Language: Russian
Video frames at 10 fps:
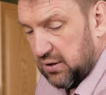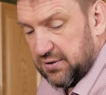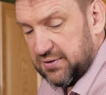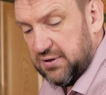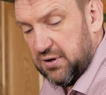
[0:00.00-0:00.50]
и
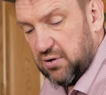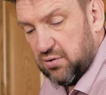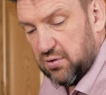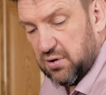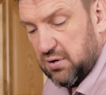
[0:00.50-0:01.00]

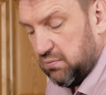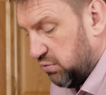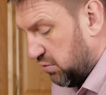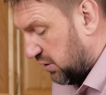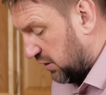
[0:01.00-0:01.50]
разделаю
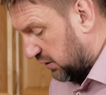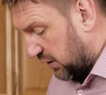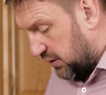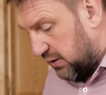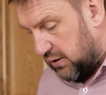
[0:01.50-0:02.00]
рыбу,
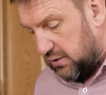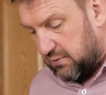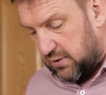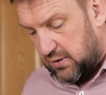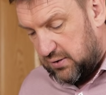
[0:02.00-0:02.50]
как я и
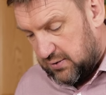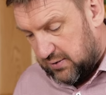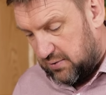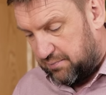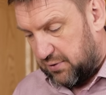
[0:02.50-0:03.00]
говорил,
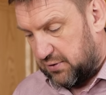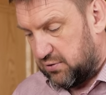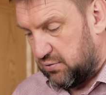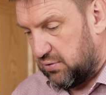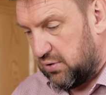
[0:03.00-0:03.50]
на
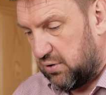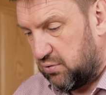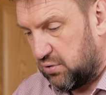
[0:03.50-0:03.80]
порционные